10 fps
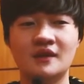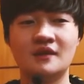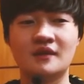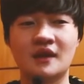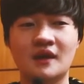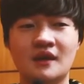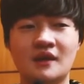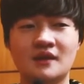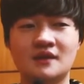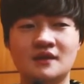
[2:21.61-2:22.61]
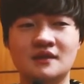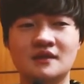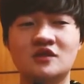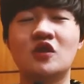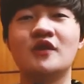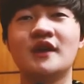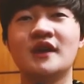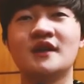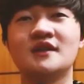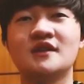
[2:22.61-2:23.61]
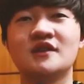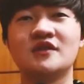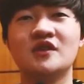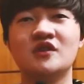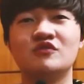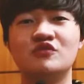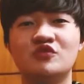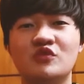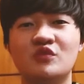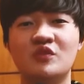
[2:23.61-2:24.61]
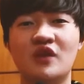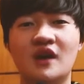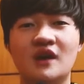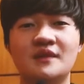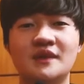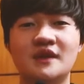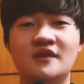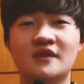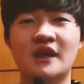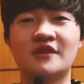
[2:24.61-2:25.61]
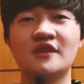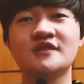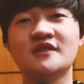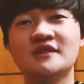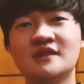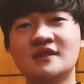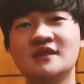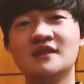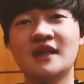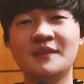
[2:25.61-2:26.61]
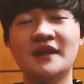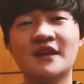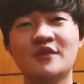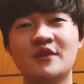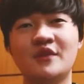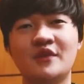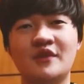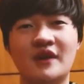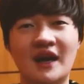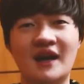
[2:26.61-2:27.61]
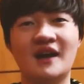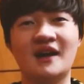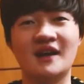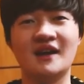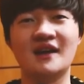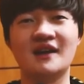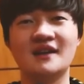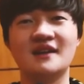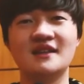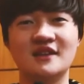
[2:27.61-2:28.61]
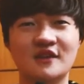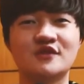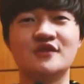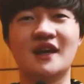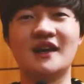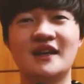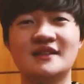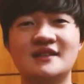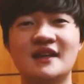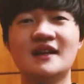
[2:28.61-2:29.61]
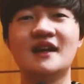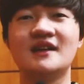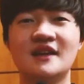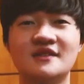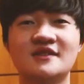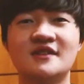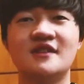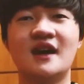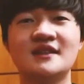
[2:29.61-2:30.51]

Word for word: 이렇게 그 저의 그 우주 모함이 이렇게 떴었을 때만 해도 아 이겼구나라는 생각을 했었어요.